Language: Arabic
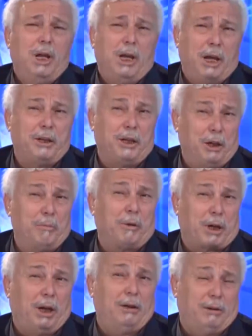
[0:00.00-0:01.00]
هذه
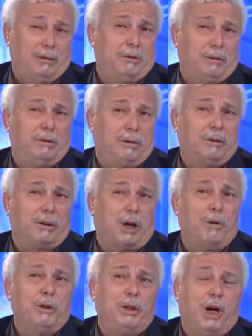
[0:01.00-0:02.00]
المرأة
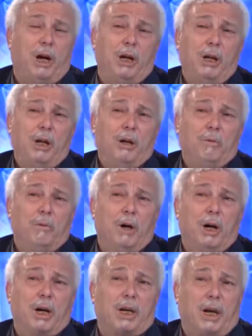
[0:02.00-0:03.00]
القوية
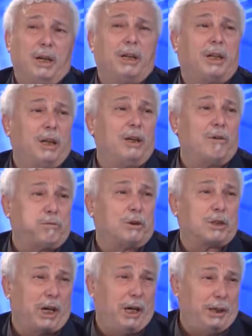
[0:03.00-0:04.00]
وكانت لنا
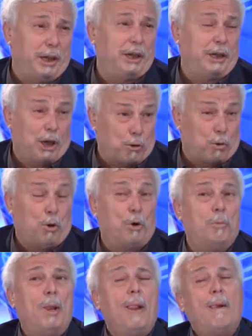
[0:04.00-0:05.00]
فرصة أننا
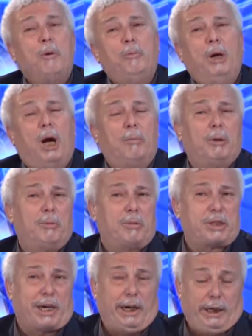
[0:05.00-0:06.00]
نقوم بعمل
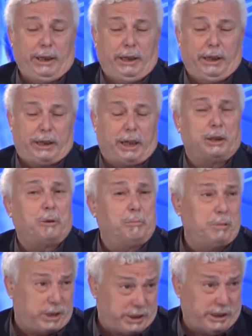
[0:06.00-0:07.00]
مسرحي لكاتب
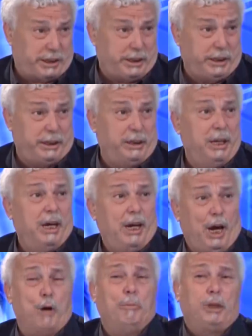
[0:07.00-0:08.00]
مكسيكي
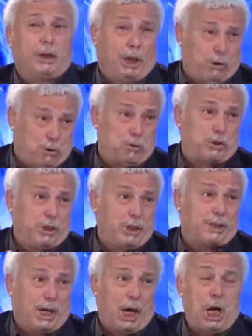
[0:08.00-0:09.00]
عملت على زوج
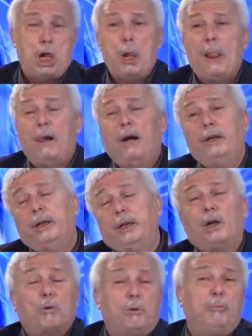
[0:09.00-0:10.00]
نساء أننا
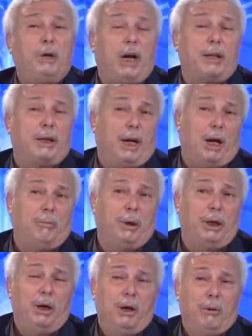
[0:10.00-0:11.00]
نقوم بهذا
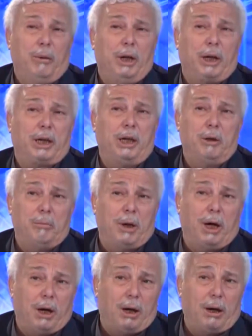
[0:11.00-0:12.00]
العمل ولكن
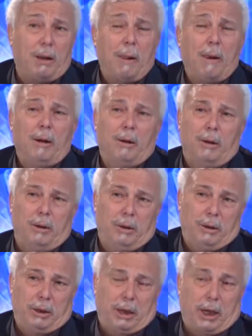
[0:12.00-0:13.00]
ما
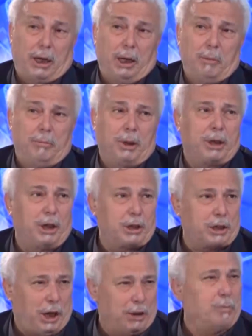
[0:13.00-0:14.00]
الغالب آه، ما كانش
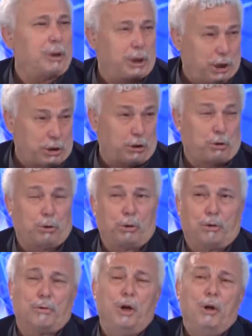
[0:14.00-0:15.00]
الحظ ما كانش
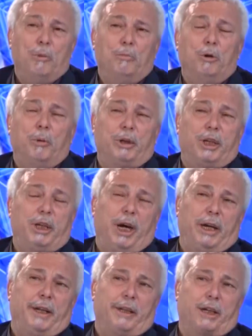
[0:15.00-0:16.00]
الظروف مواتيه
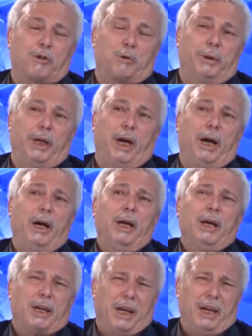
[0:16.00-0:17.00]
انذاك سونيا
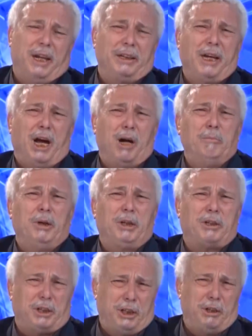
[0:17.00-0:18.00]
كان عندها عمل
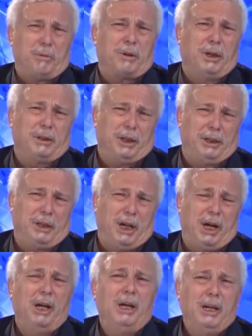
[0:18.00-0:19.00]
كثير وكانت
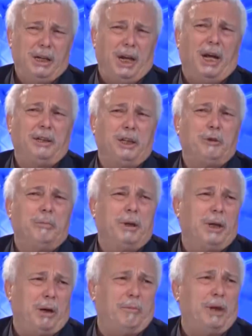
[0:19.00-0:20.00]
عندها العديد من
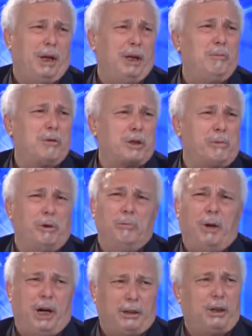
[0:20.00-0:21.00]
الاعمال على مستوى
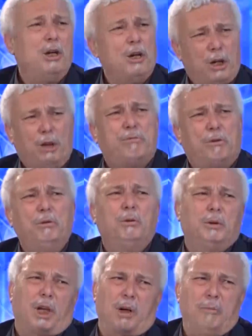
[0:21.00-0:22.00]
المعهد الفنون
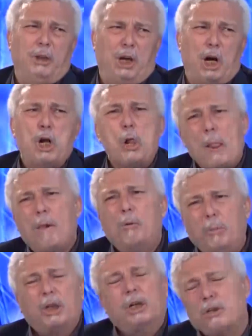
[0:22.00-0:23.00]
الدراميه
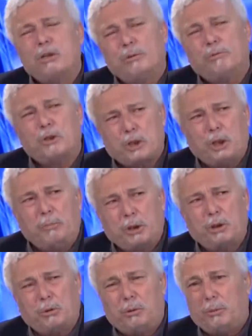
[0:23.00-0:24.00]
وما كانش الفرصه باش
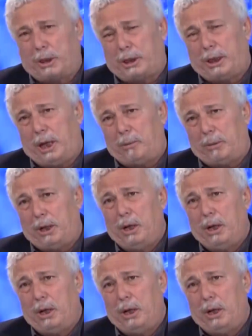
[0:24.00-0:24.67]
نقوم بذاك العمل